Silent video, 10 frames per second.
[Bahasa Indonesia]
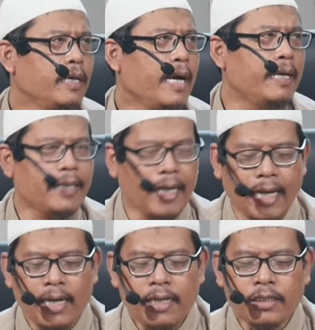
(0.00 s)

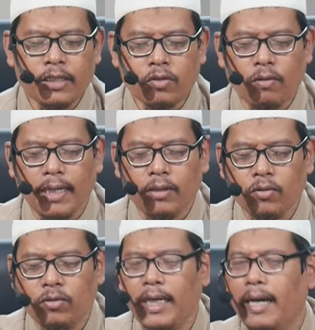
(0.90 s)
adalah
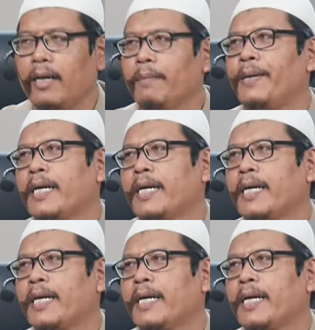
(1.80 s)
sesuatu yang